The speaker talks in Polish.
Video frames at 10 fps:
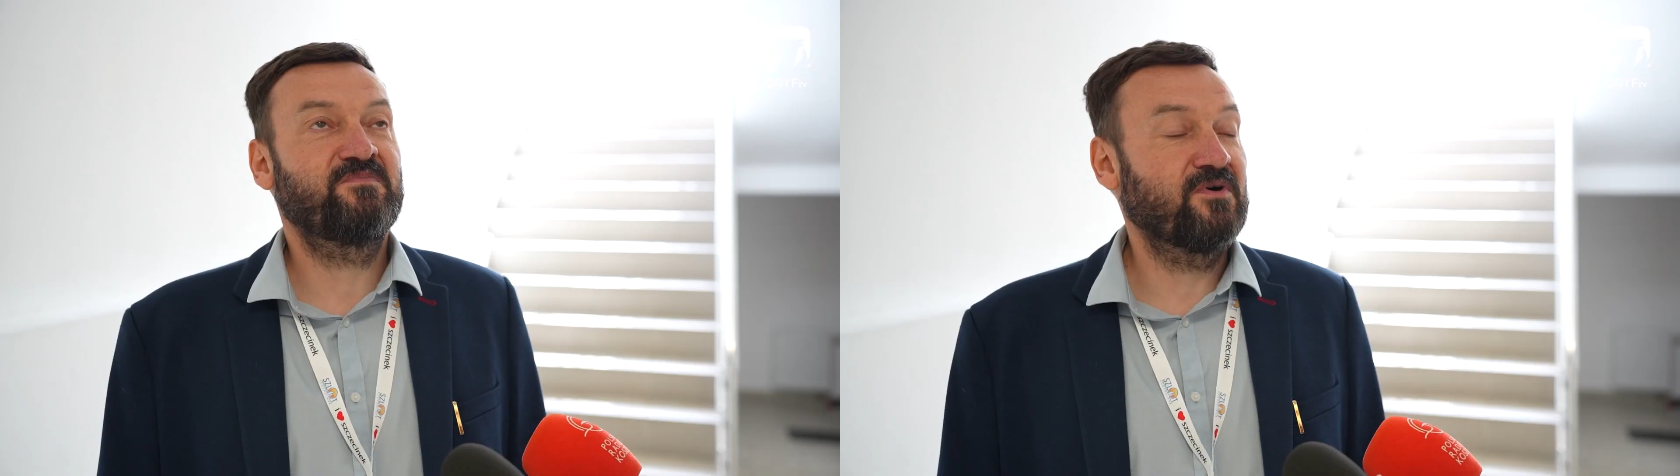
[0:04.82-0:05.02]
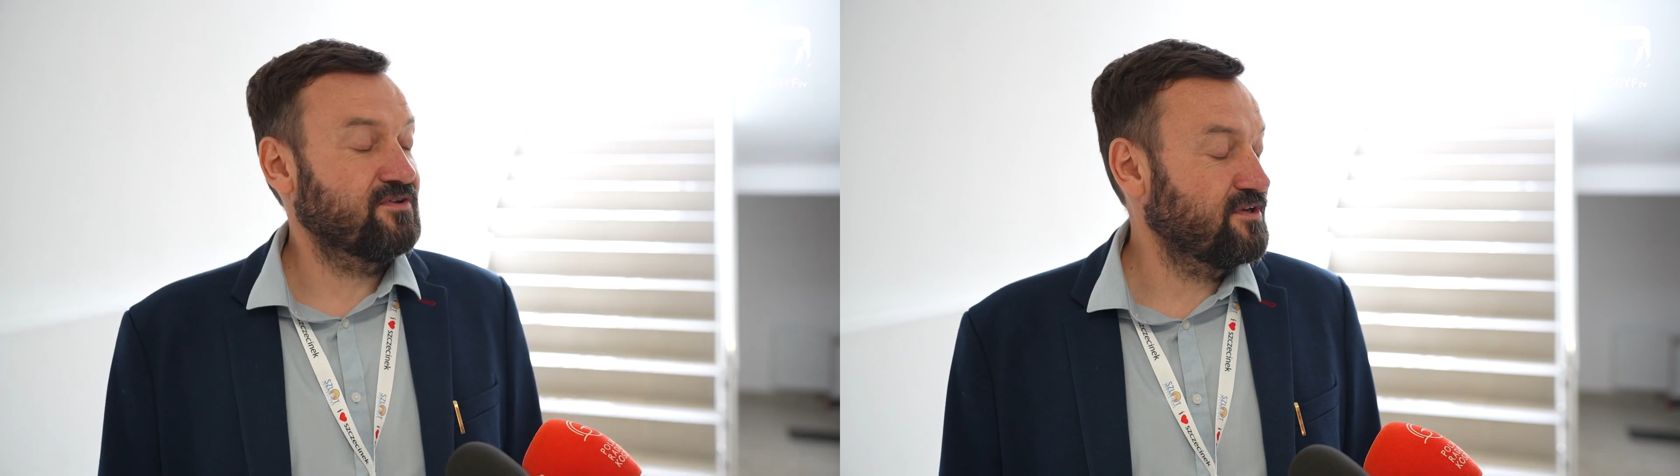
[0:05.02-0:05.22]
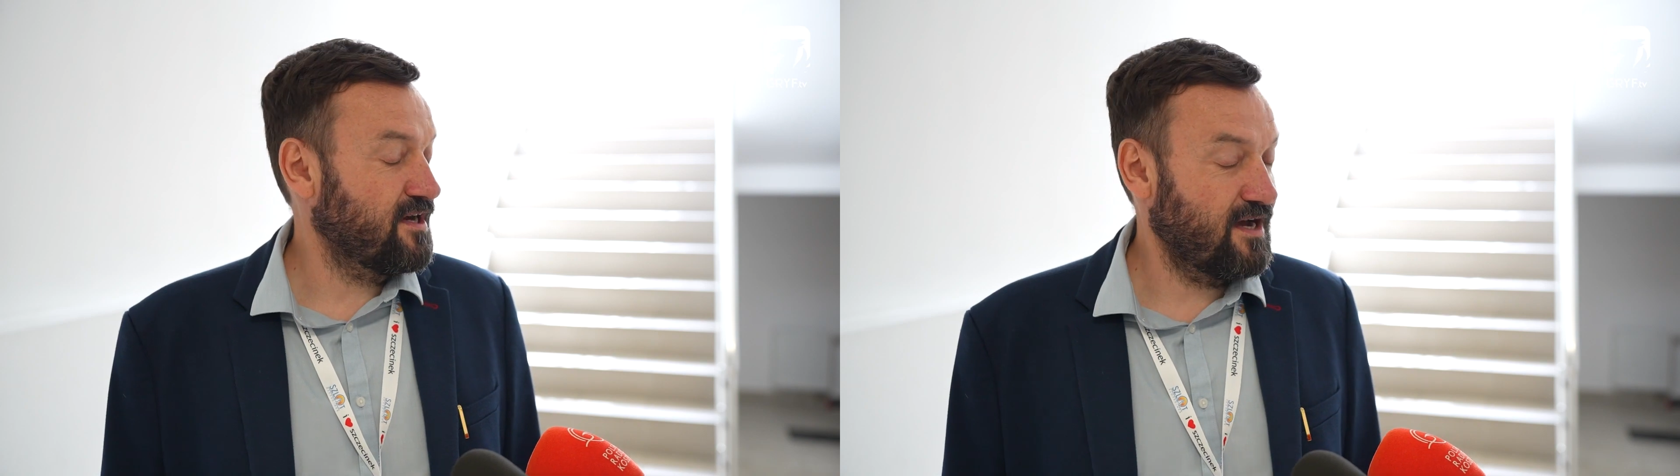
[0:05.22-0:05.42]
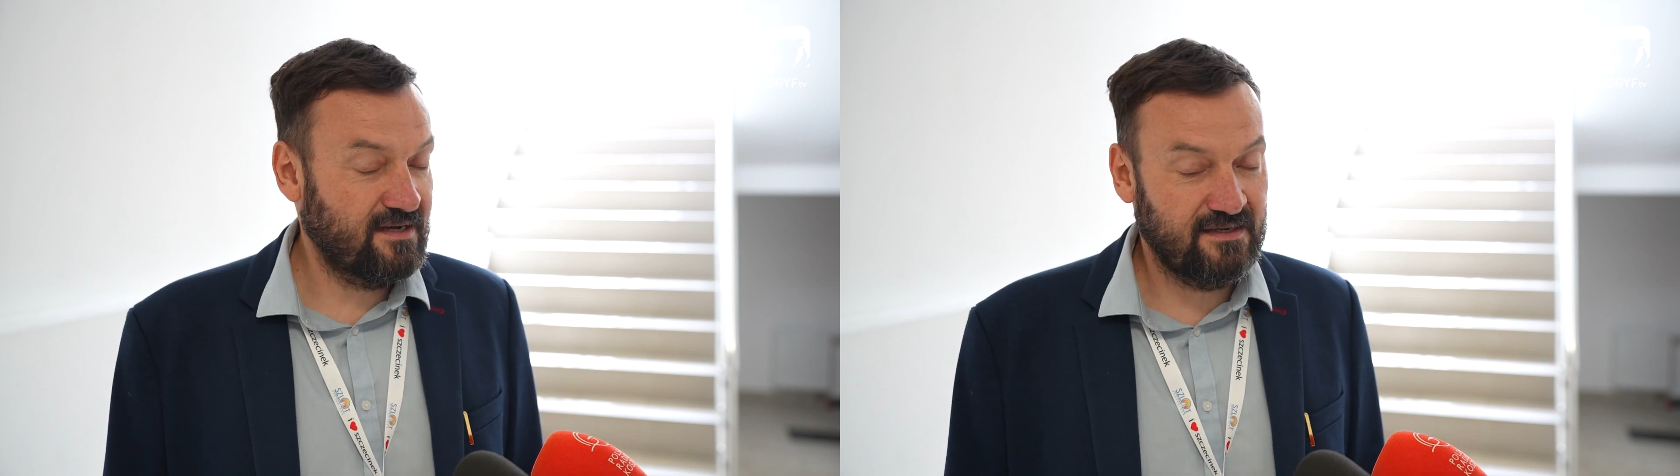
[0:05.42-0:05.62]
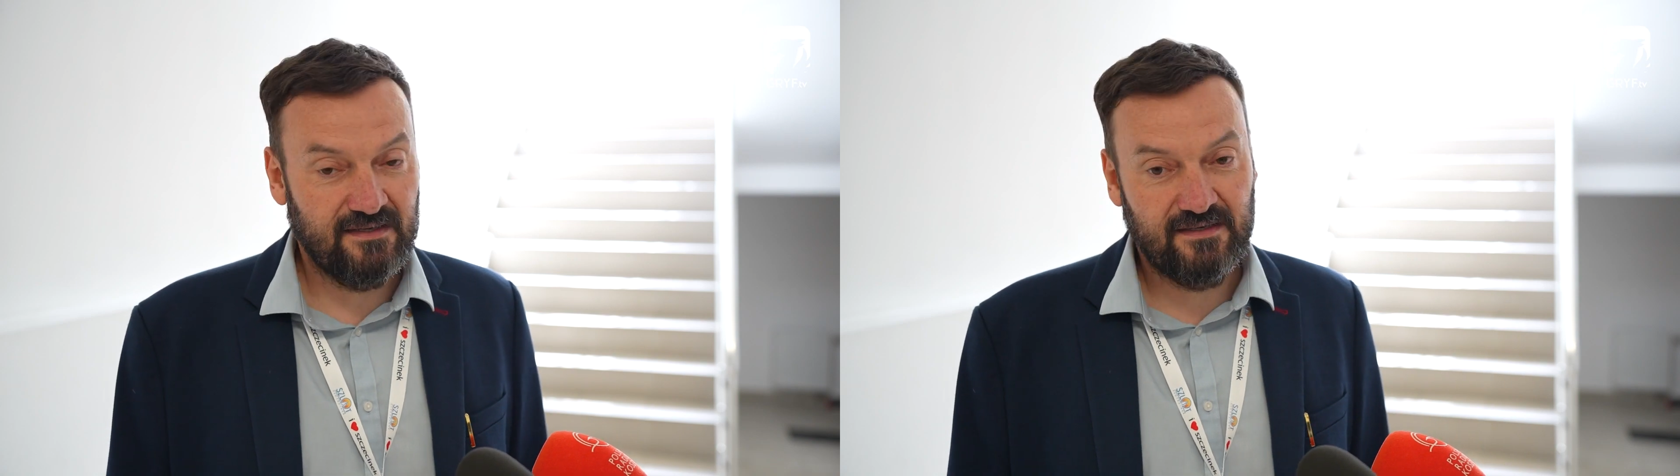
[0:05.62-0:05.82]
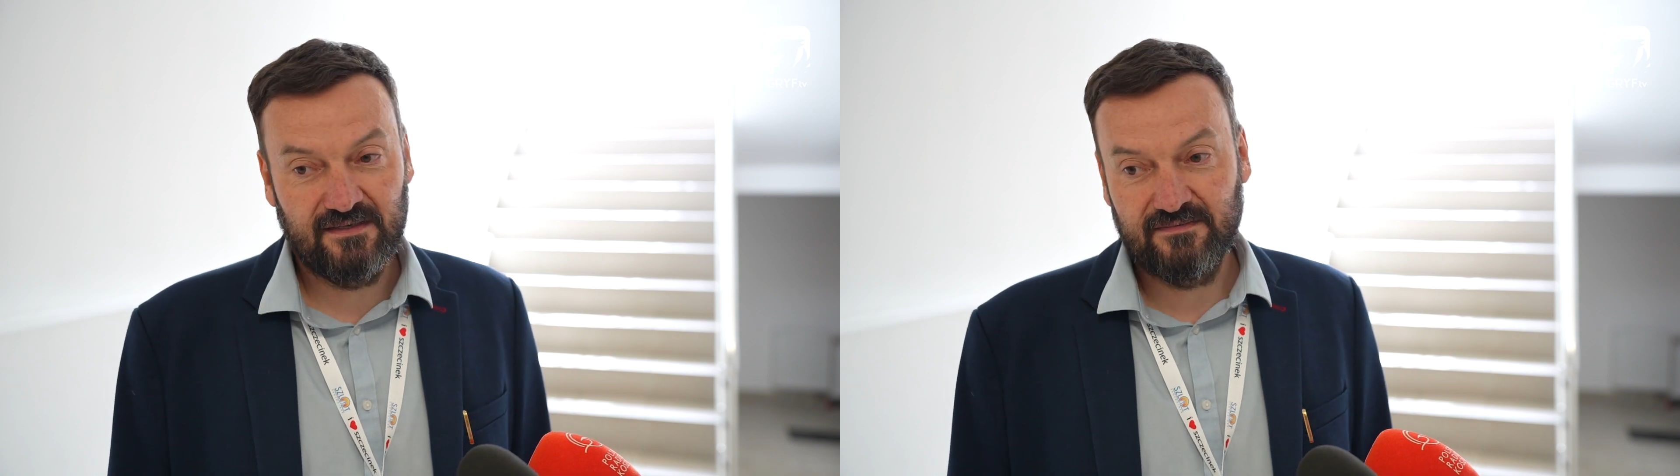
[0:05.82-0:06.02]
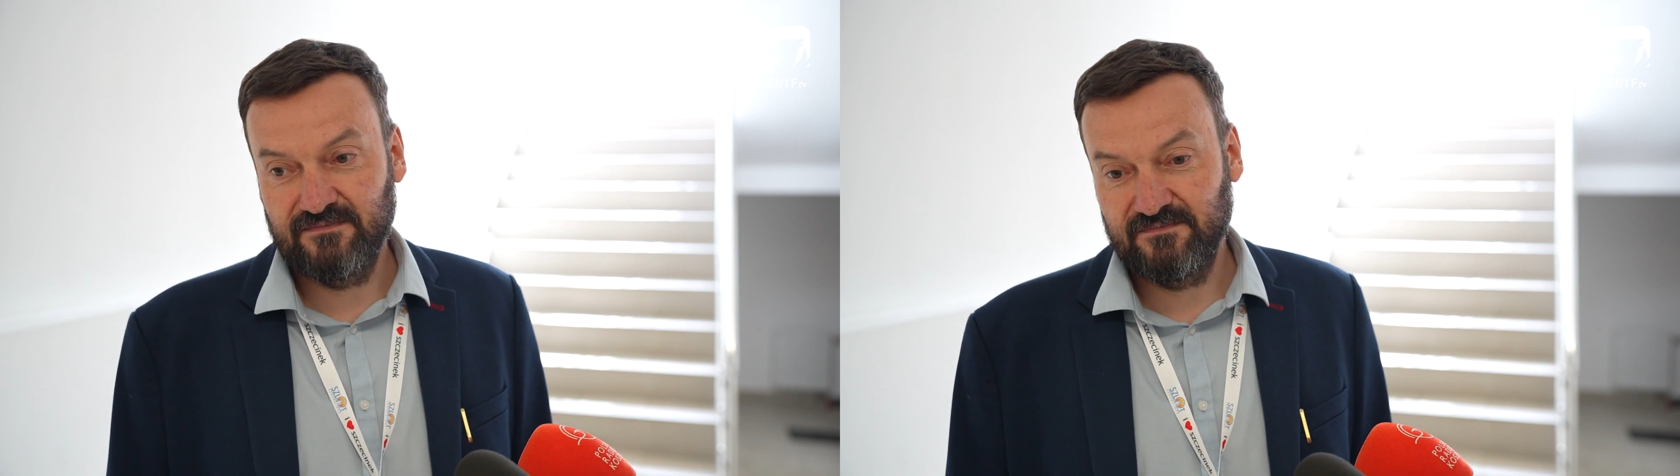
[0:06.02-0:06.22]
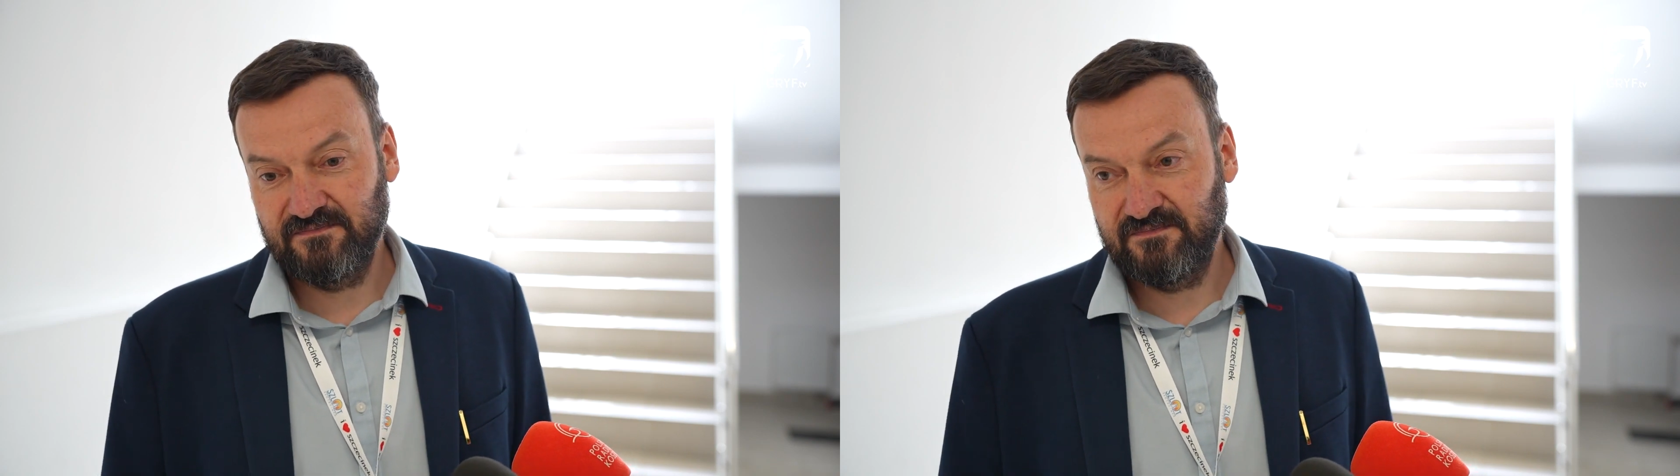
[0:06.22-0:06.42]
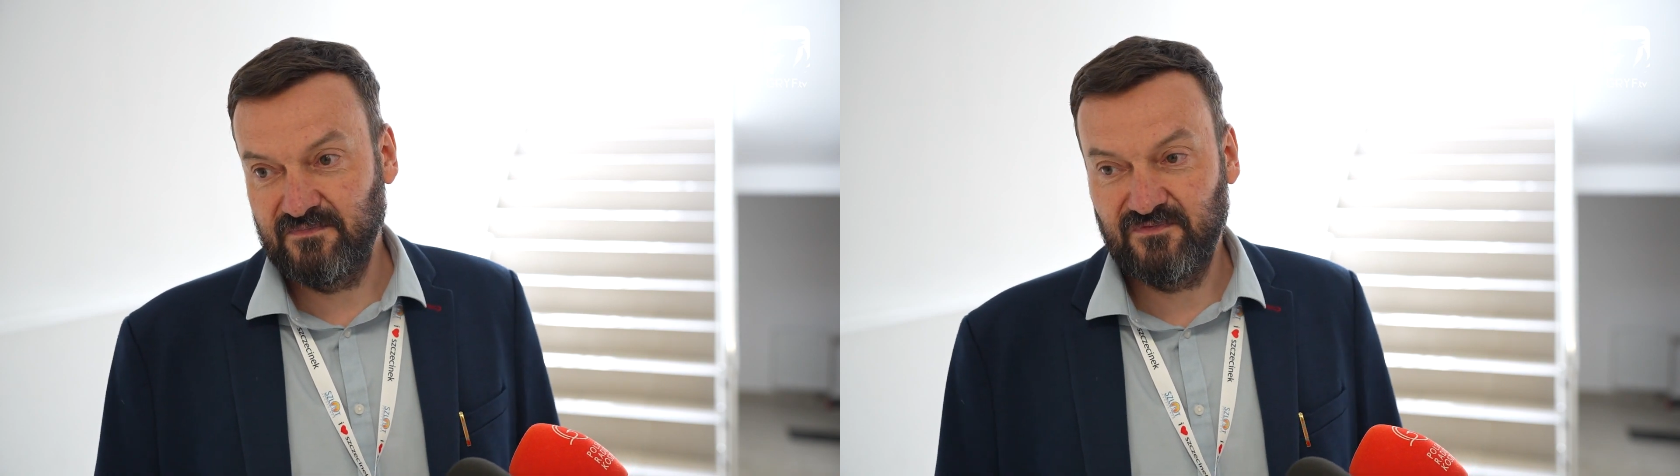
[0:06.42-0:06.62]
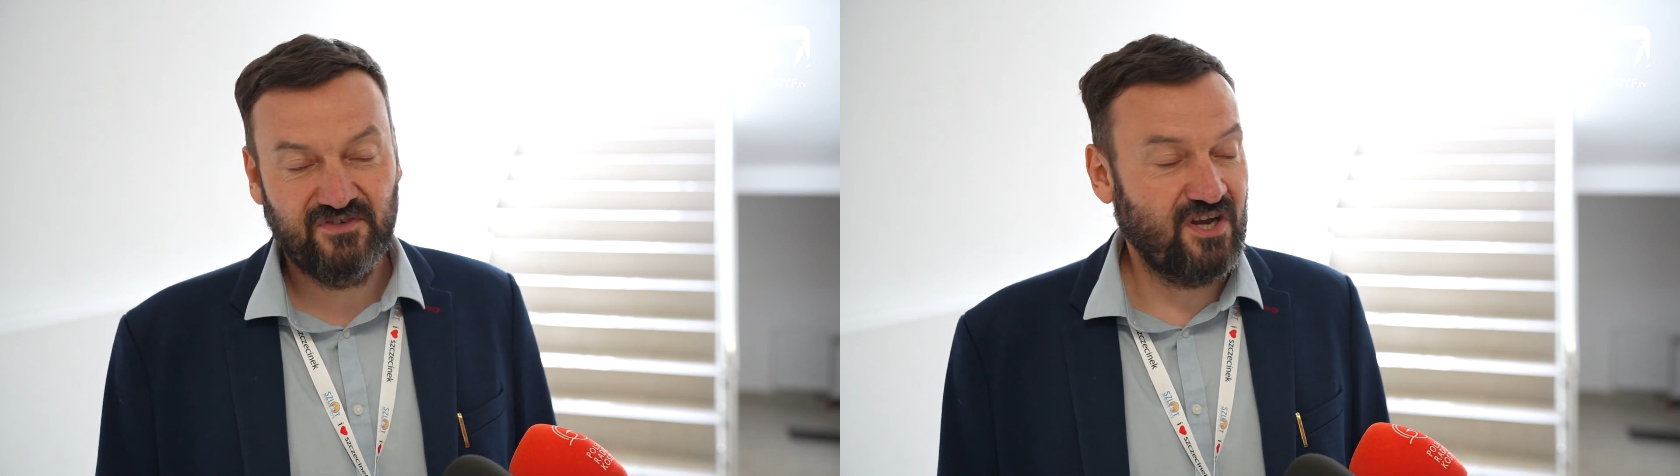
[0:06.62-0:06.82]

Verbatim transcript: zbiornikach, e, w